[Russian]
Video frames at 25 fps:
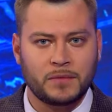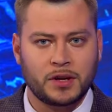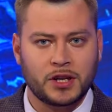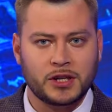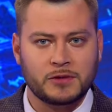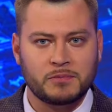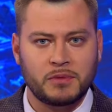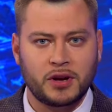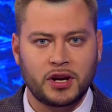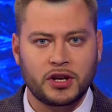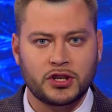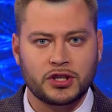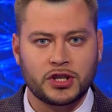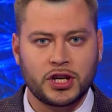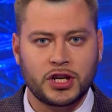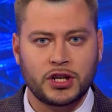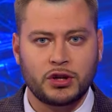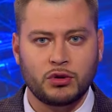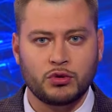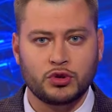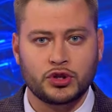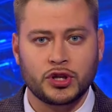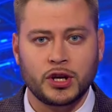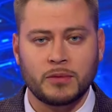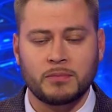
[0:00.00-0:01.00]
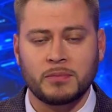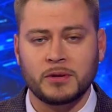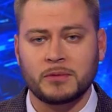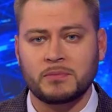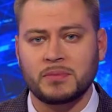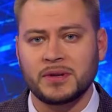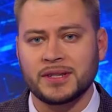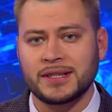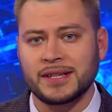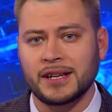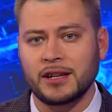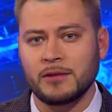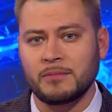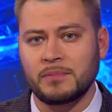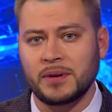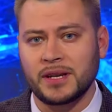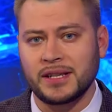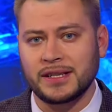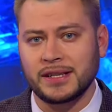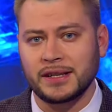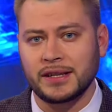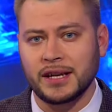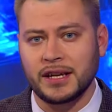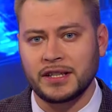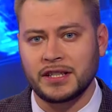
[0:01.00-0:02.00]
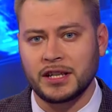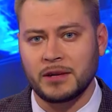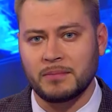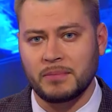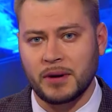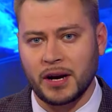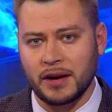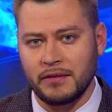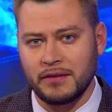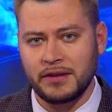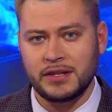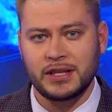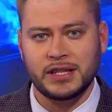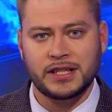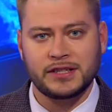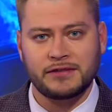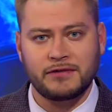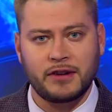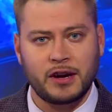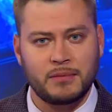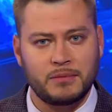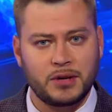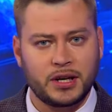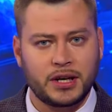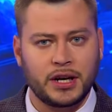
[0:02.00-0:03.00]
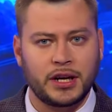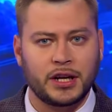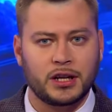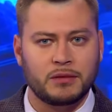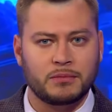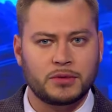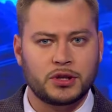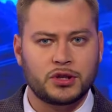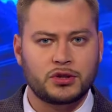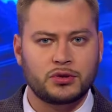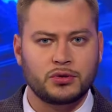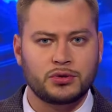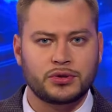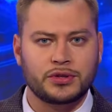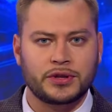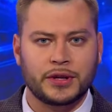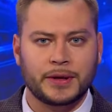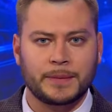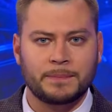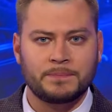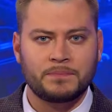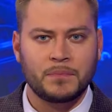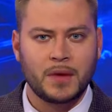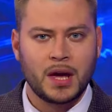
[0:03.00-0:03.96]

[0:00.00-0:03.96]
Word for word: Распоряжение уже подписал председатель правительства Михаил Мишустин.